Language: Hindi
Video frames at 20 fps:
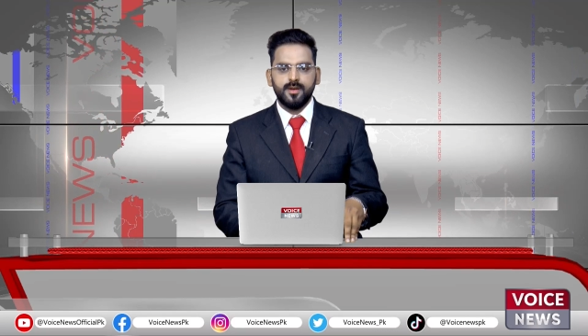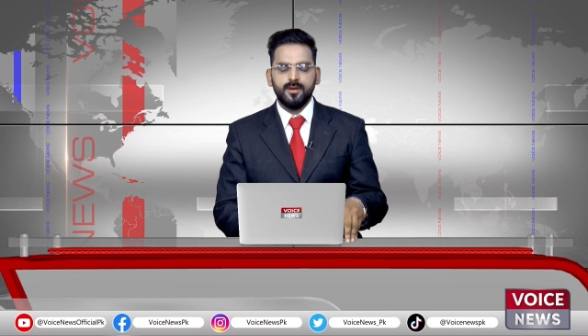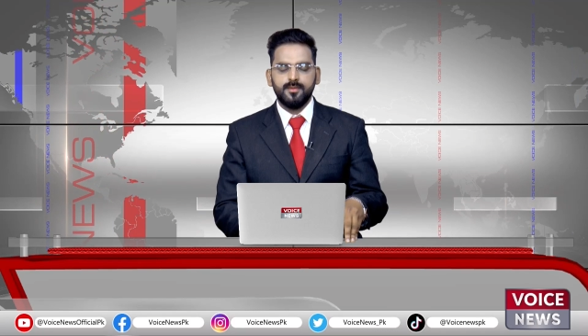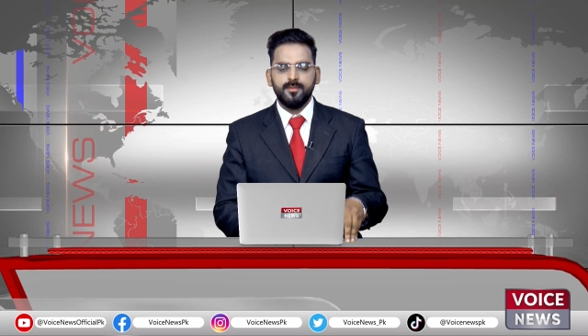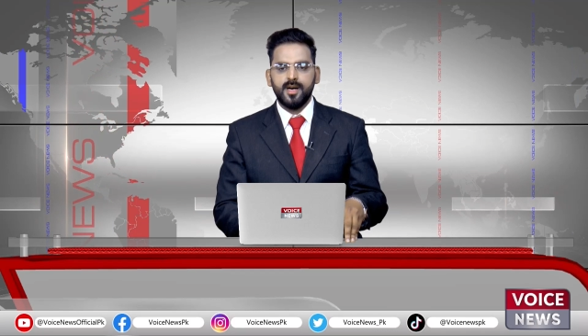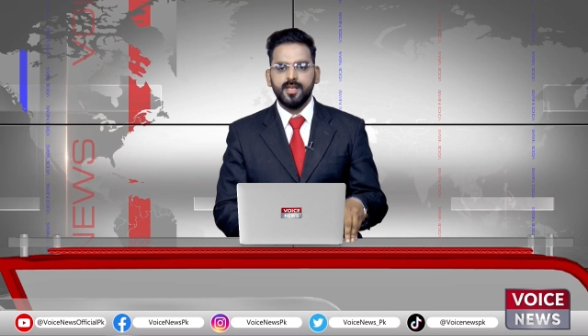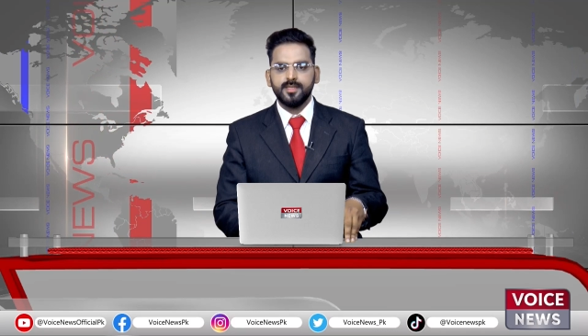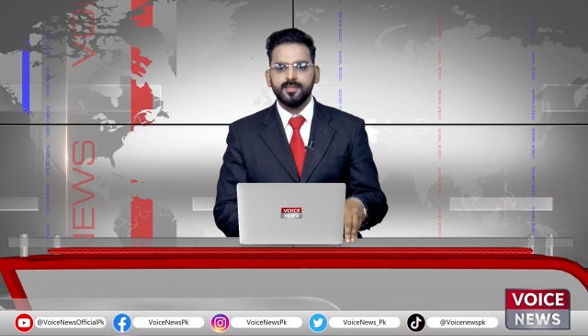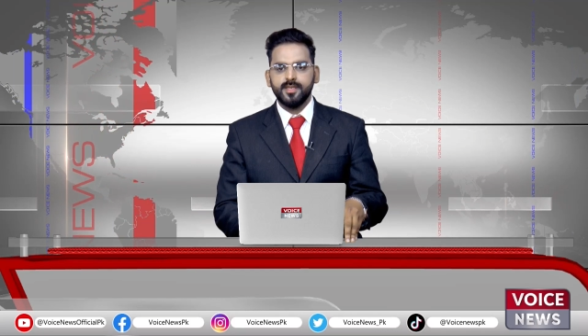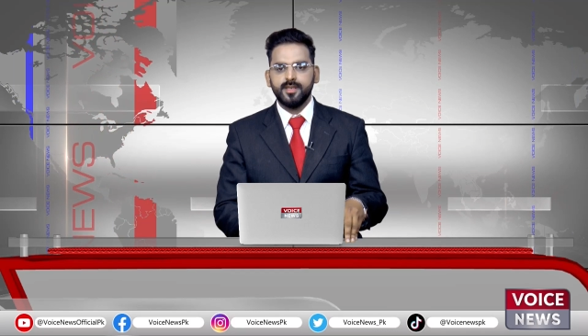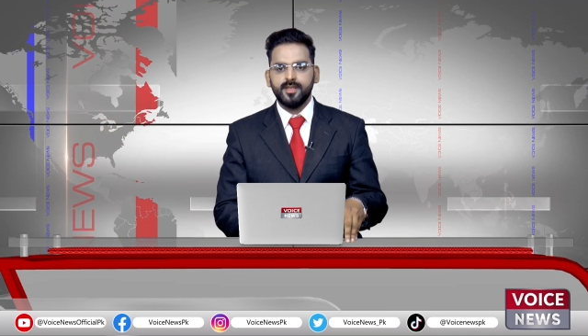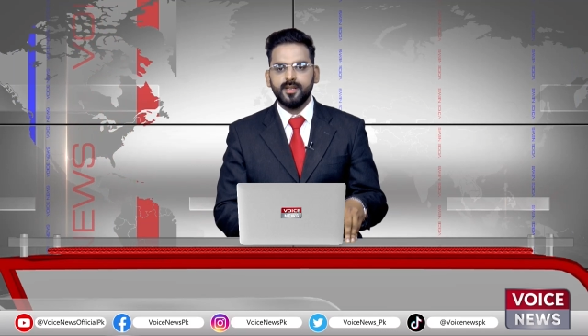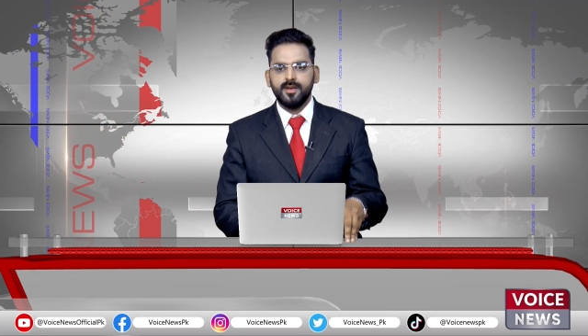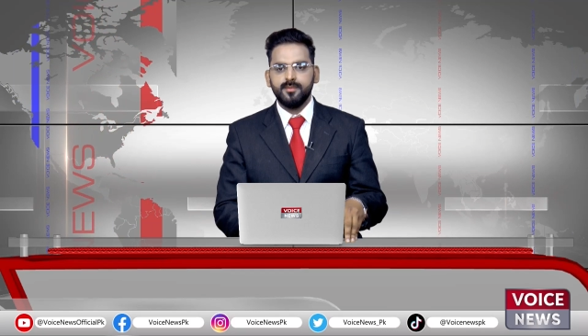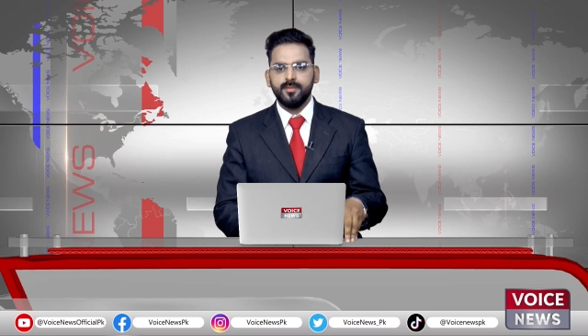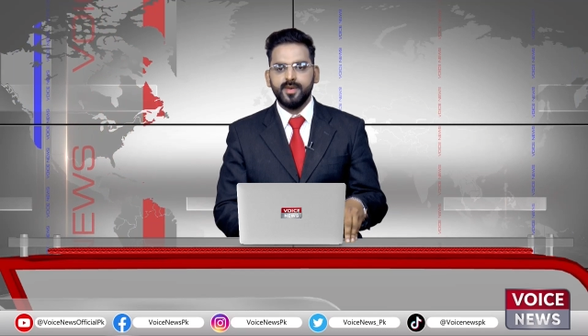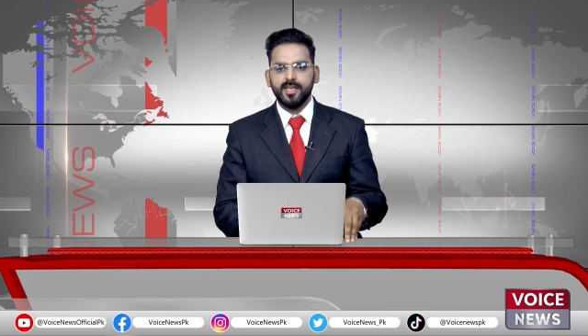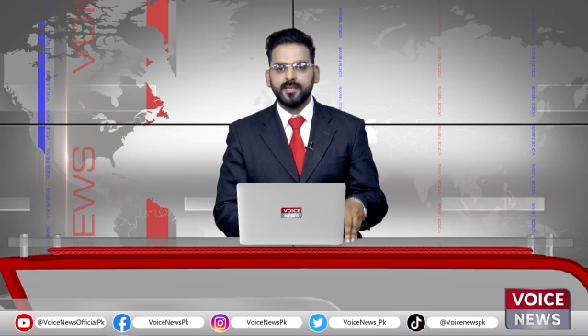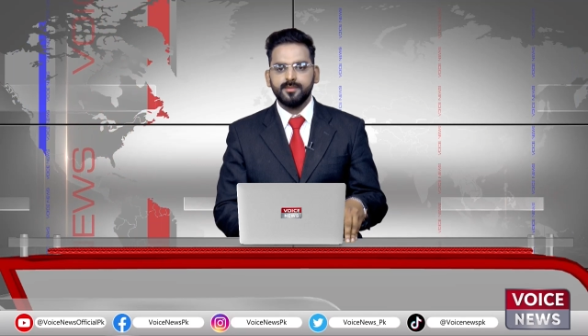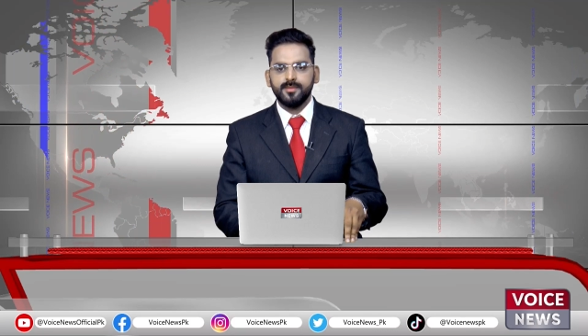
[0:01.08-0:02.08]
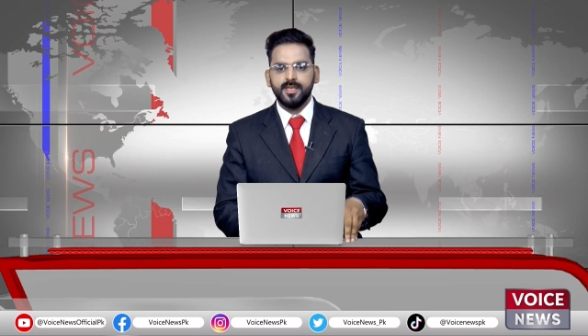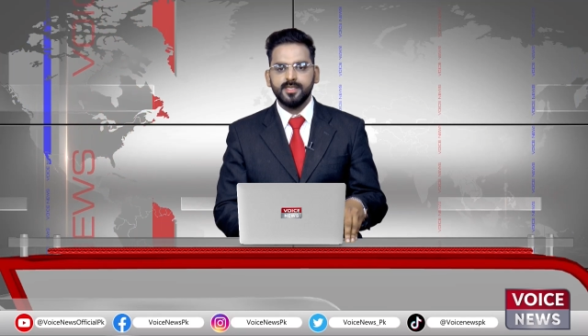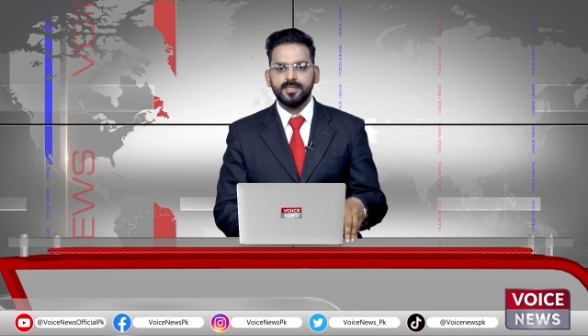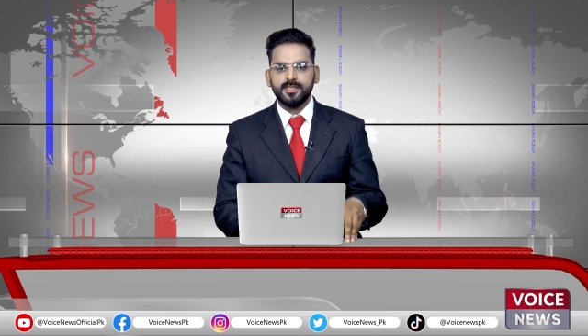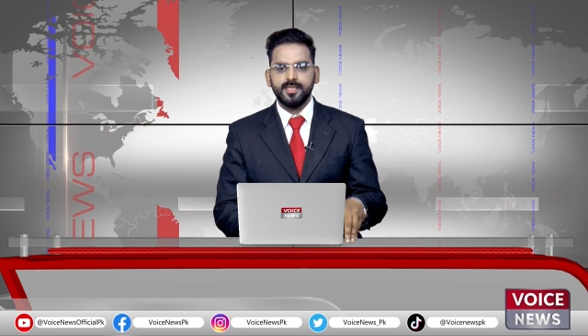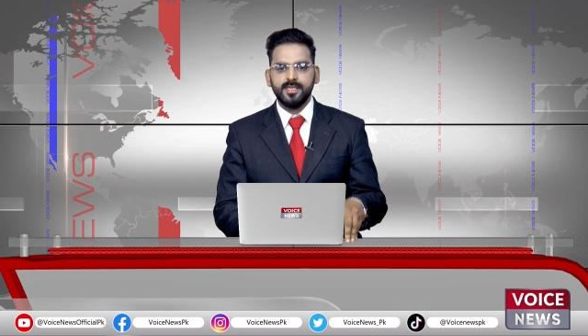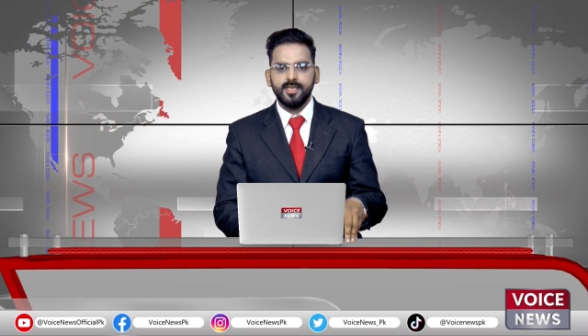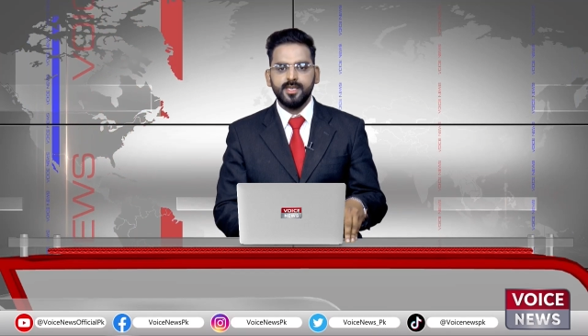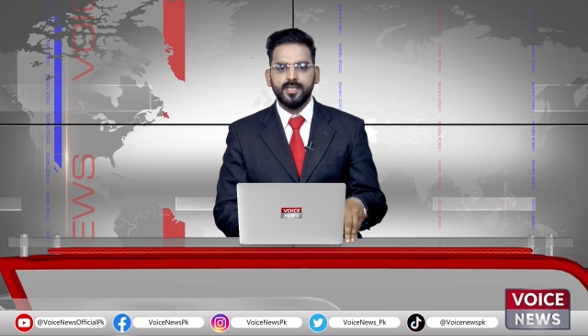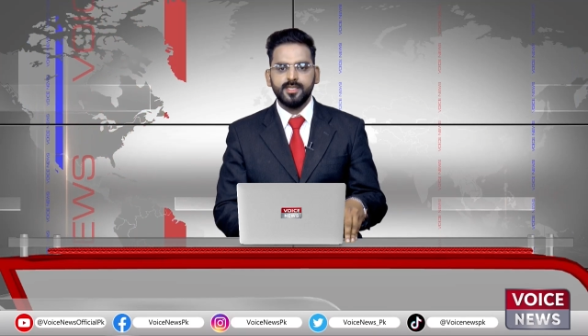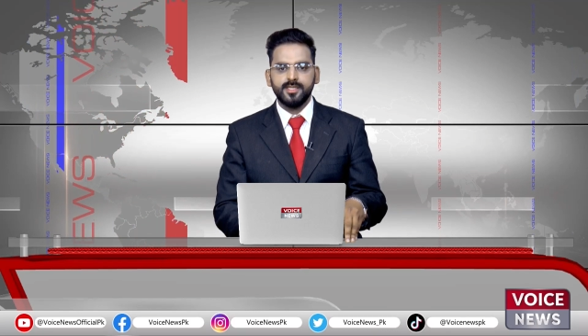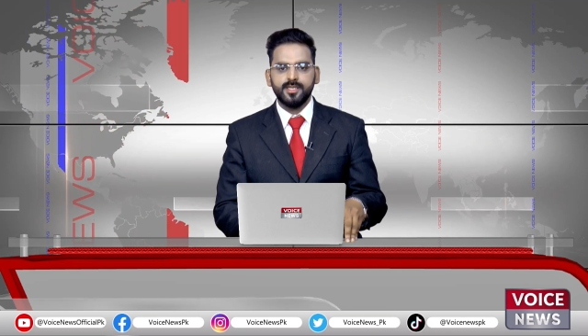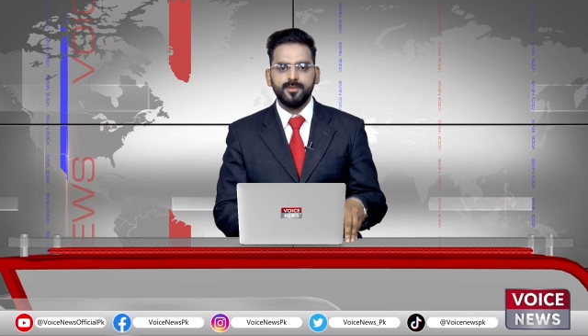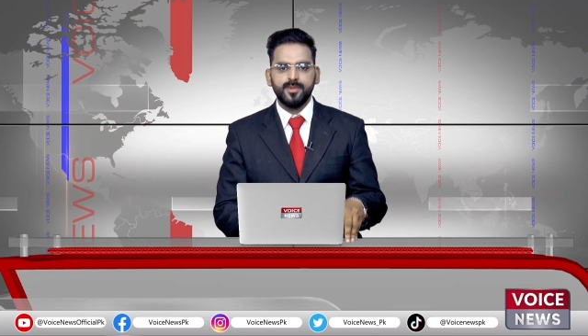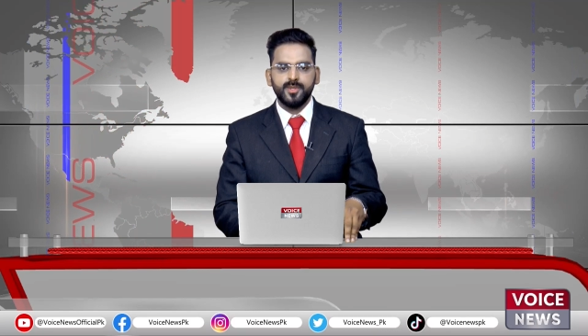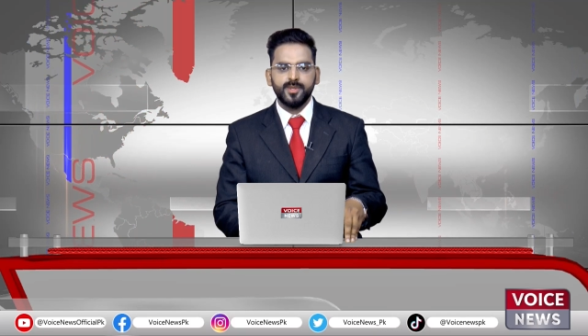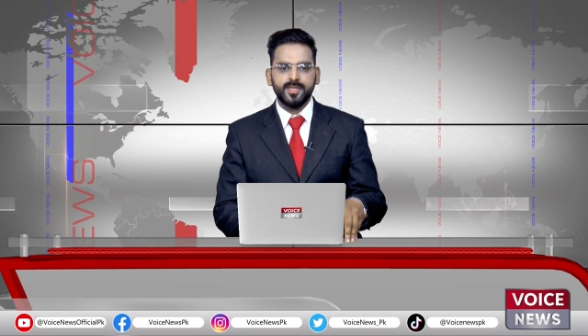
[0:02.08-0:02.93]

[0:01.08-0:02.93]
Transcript: मानसेरा महकमा सी एन डब्ल्यू के